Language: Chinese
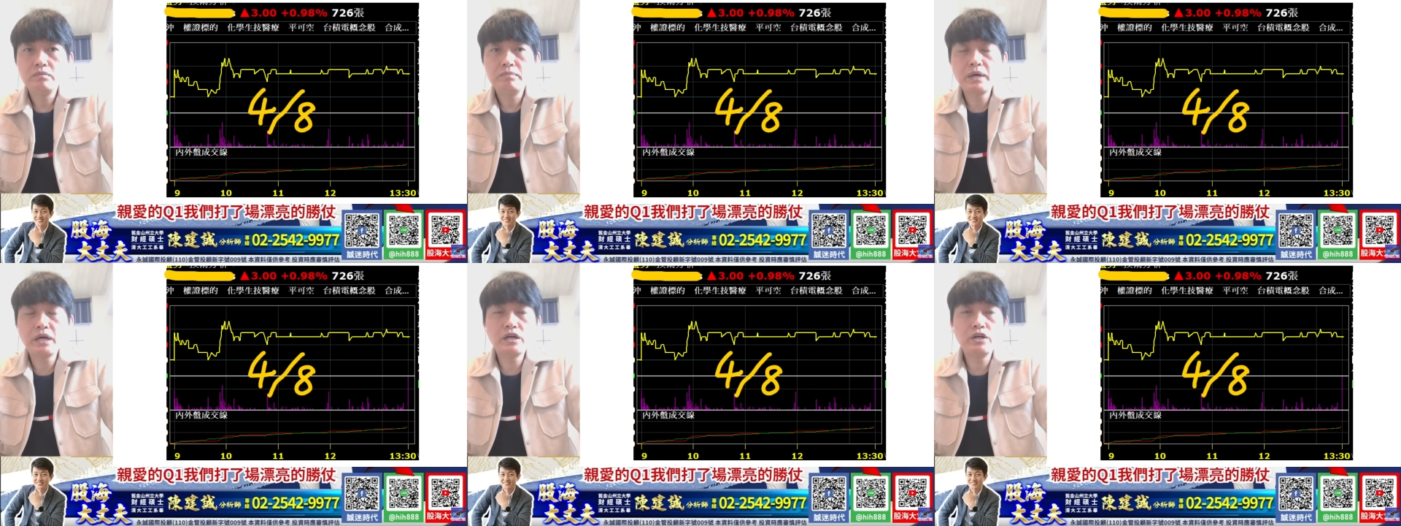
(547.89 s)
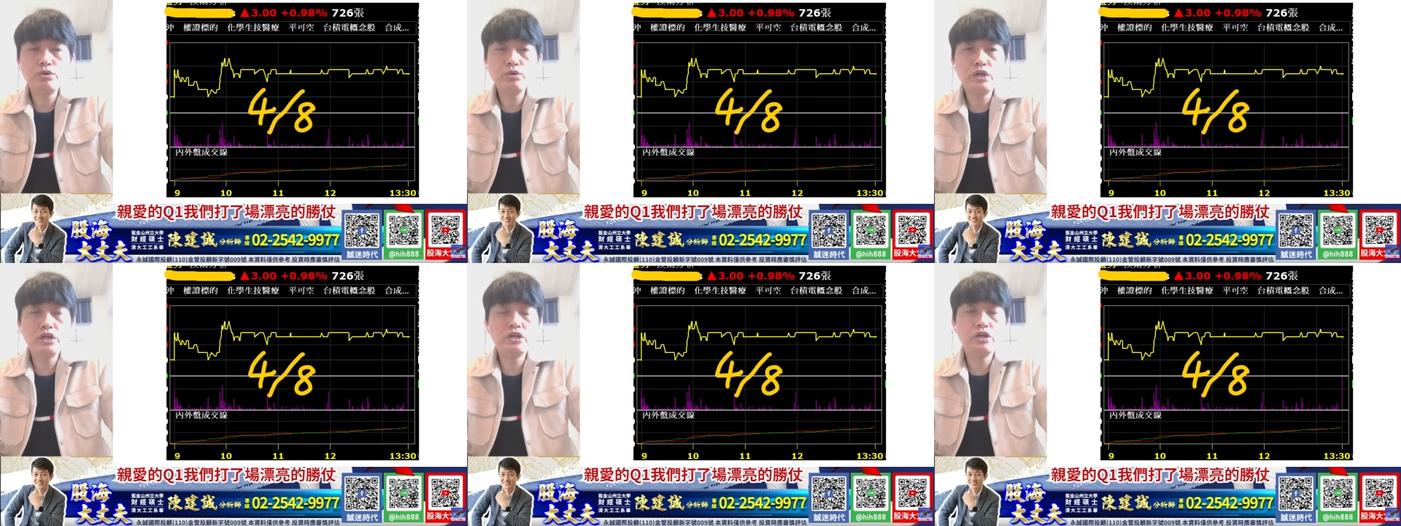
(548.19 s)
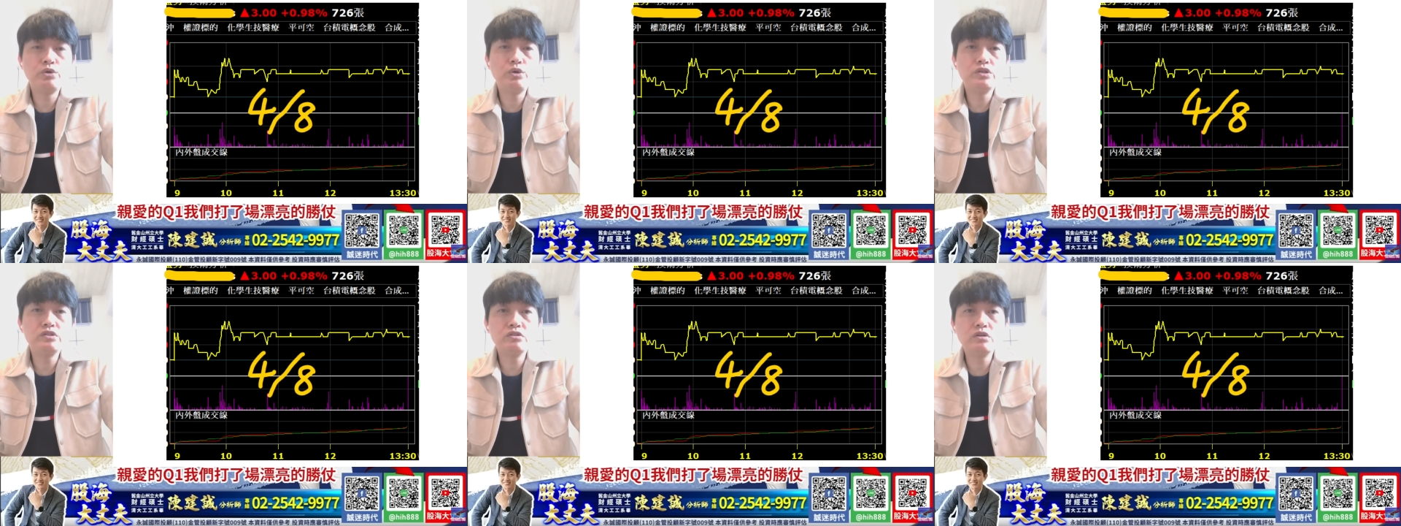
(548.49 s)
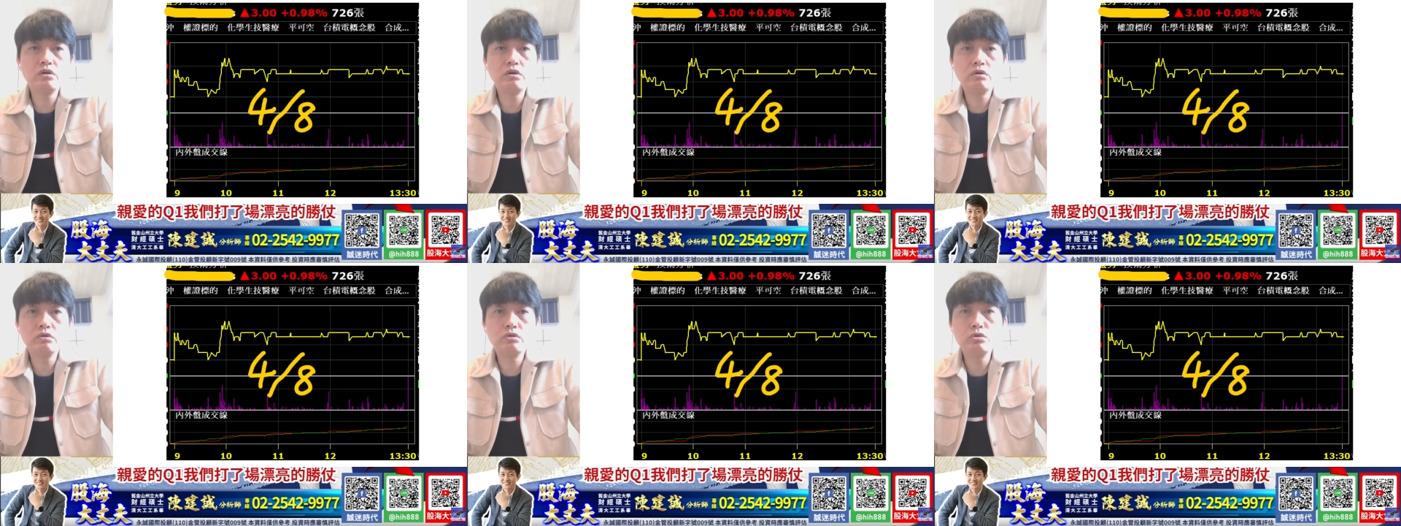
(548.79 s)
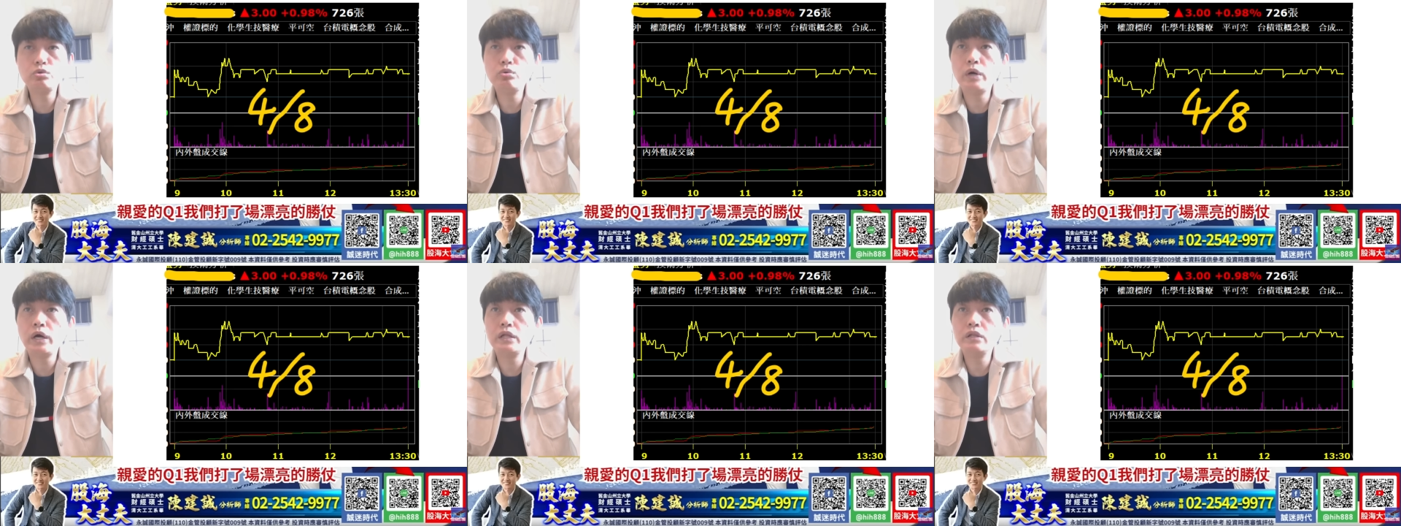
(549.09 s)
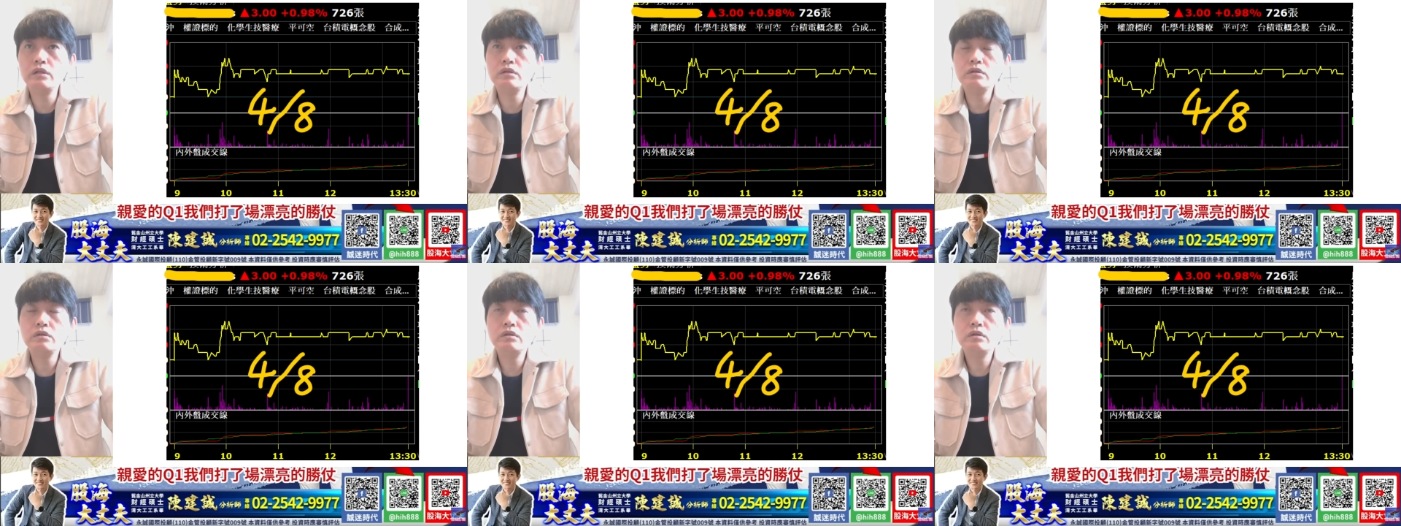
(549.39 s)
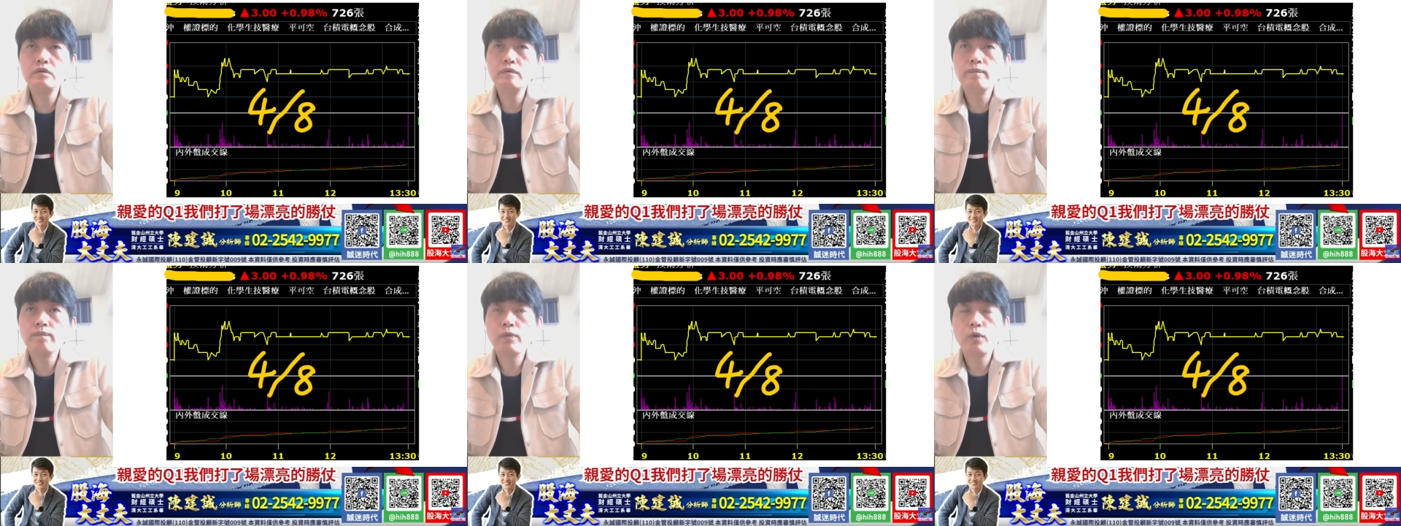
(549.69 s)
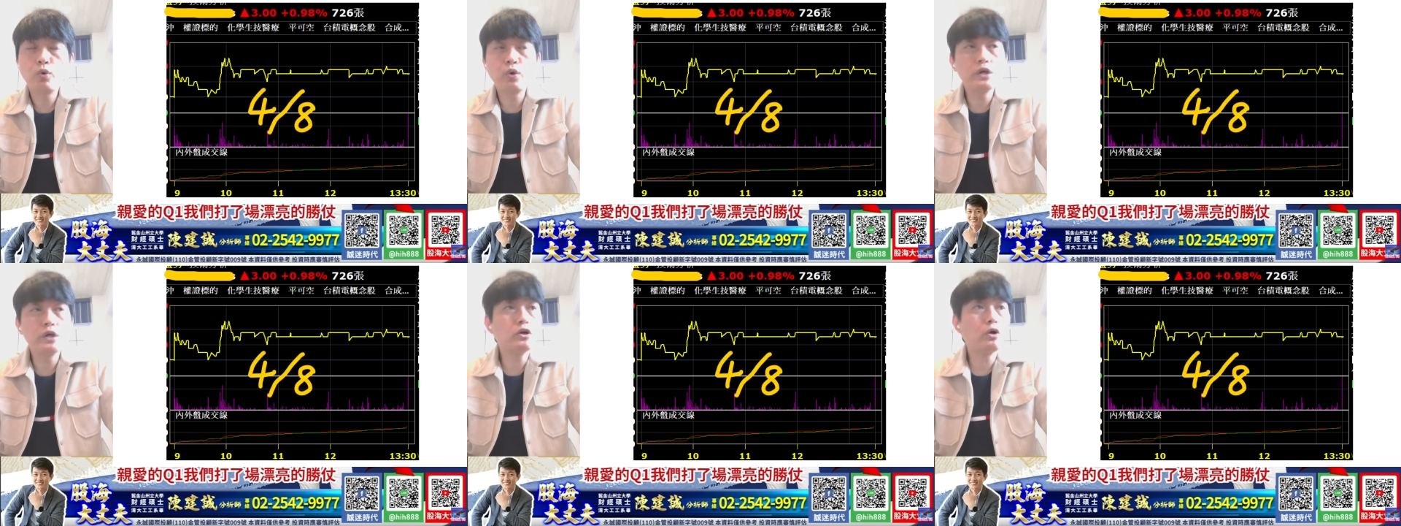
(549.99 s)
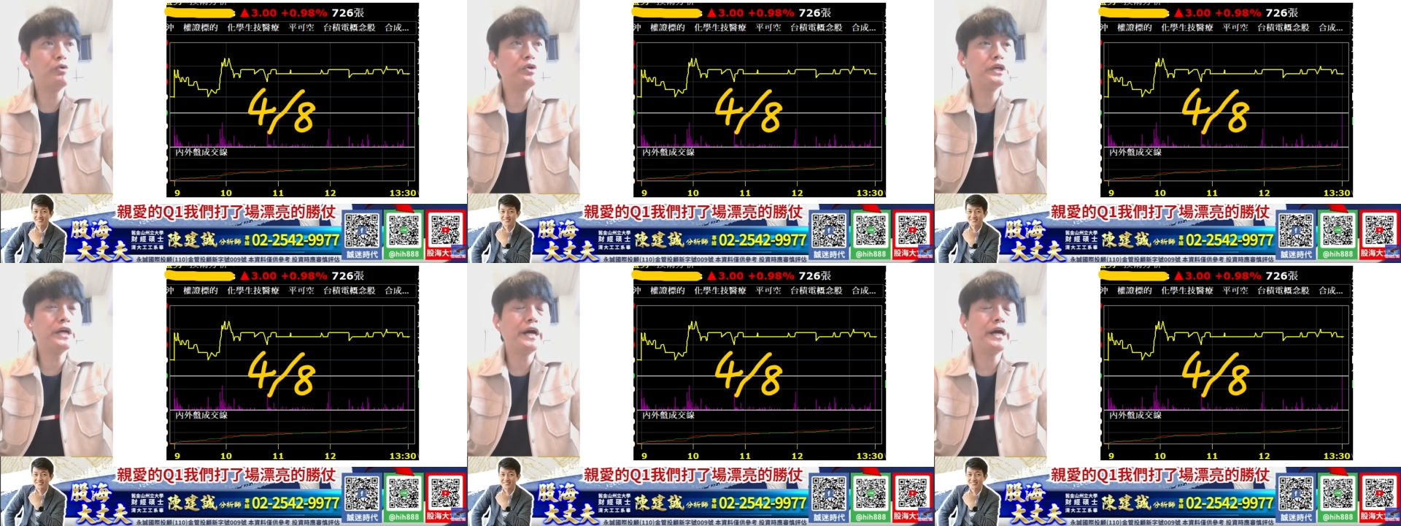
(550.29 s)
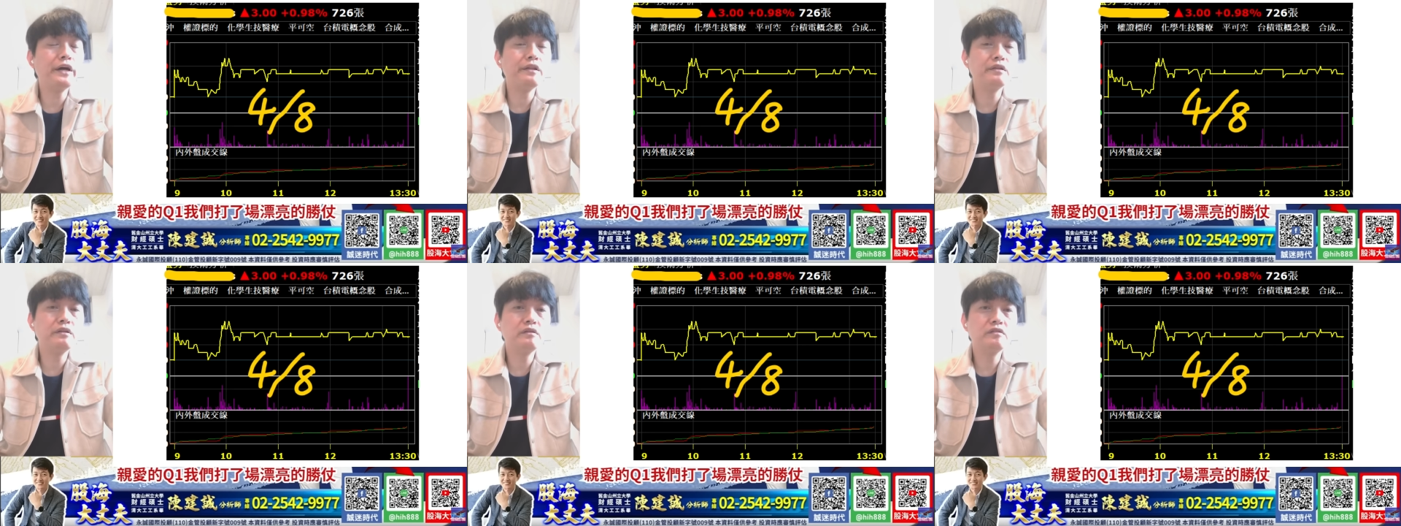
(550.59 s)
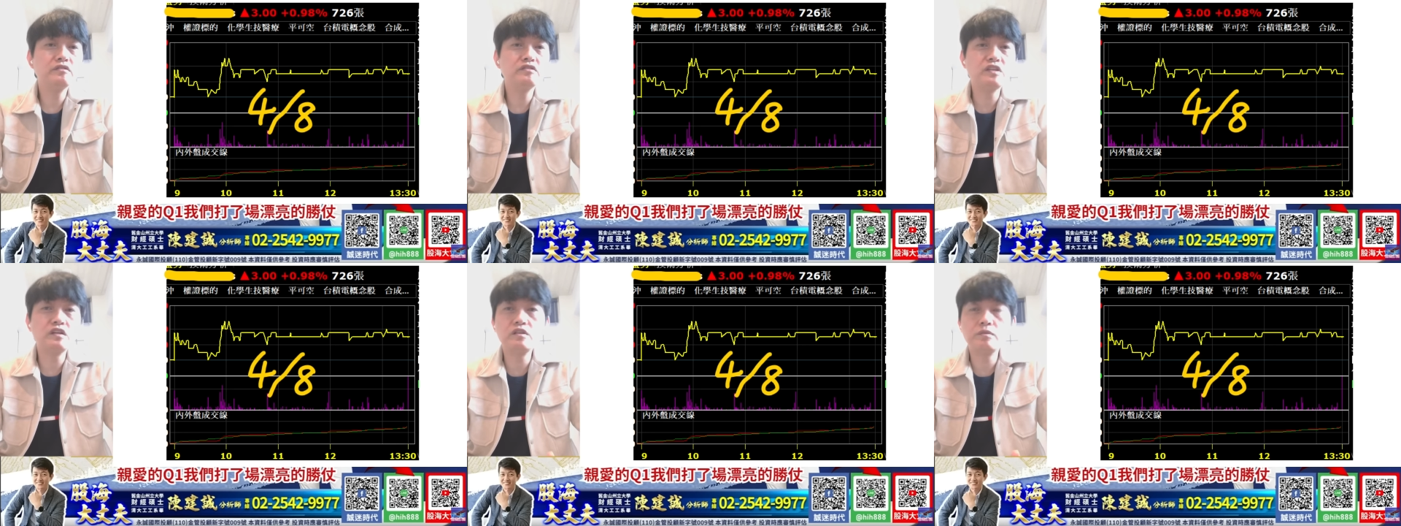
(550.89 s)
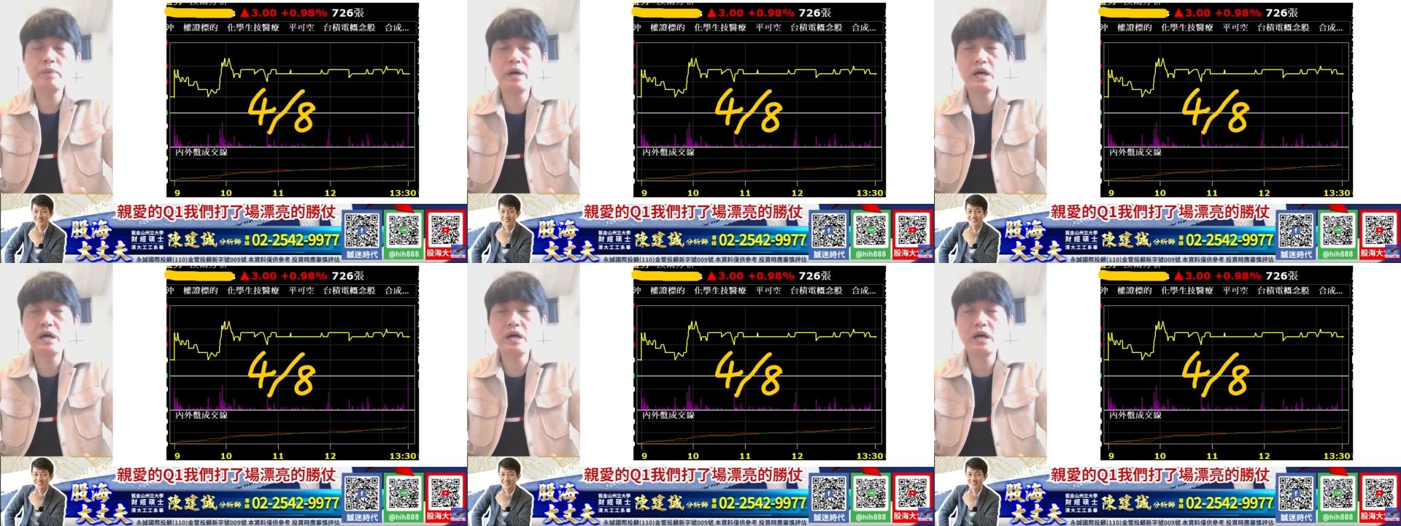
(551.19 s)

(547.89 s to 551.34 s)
半个月一个月之后，突然回头一看 百分之三十、